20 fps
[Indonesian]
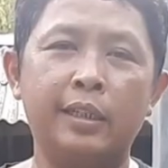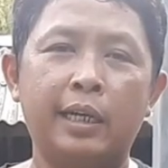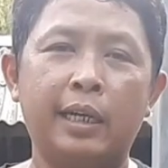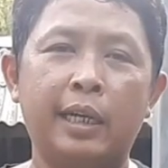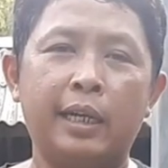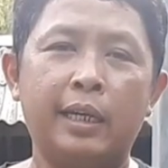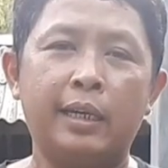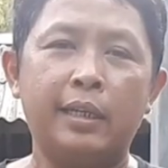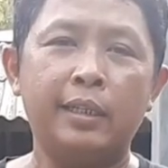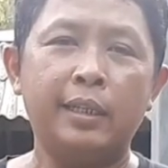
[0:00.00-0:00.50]

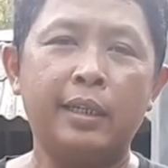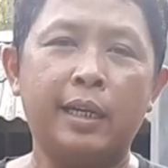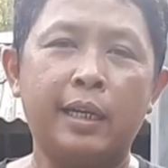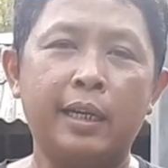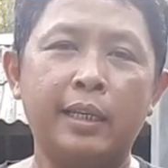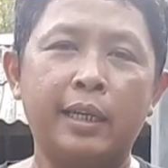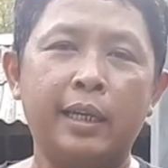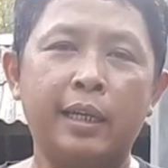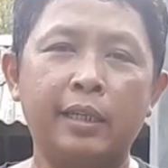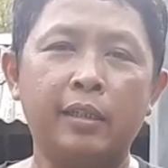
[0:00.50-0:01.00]
Hari
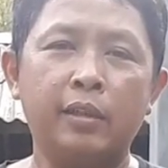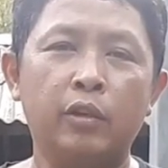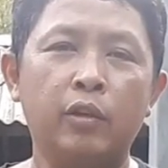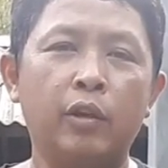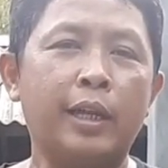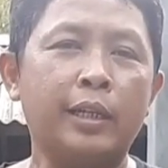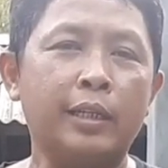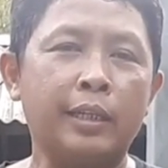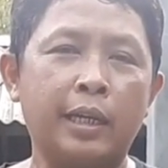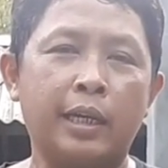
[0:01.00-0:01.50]
Raya Idul
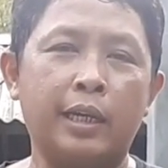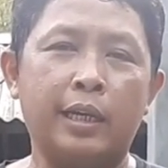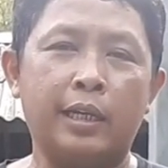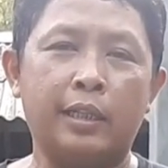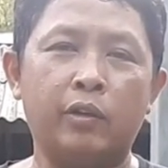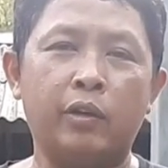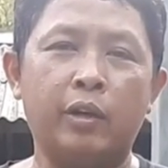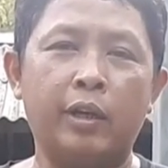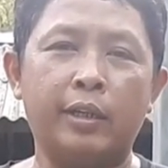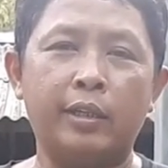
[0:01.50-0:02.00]
Adha
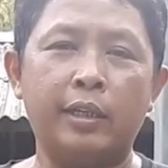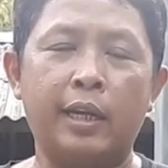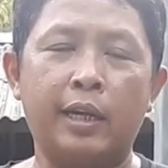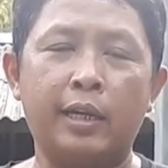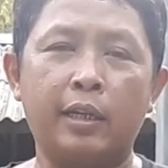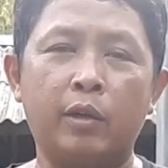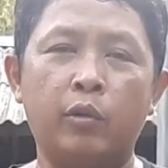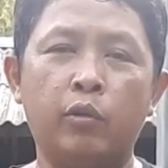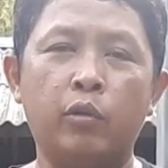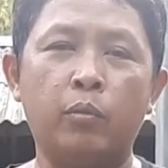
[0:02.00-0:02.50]
atau Hari
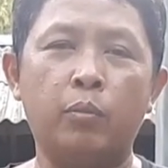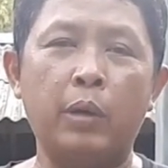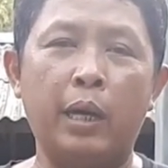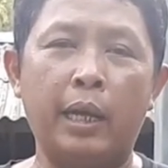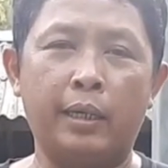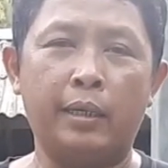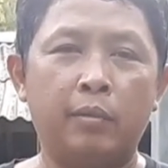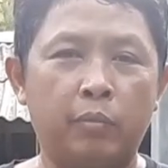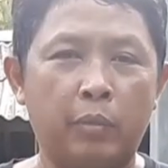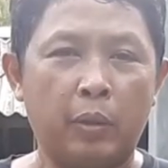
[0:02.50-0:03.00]
Raya Kurban
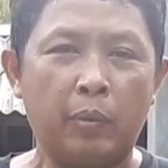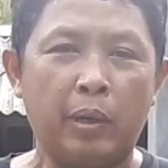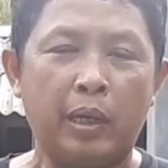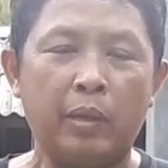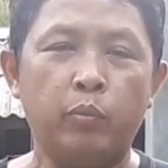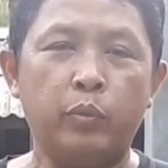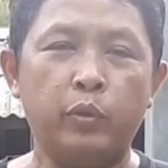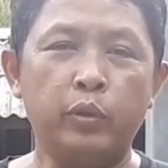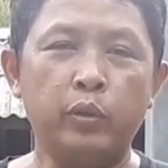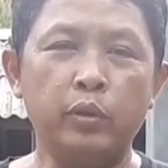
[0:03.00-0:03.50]
Bapak
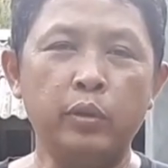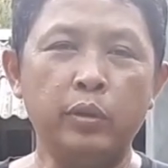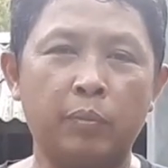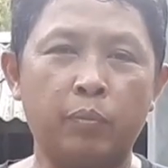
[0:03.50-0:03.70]
Ibu,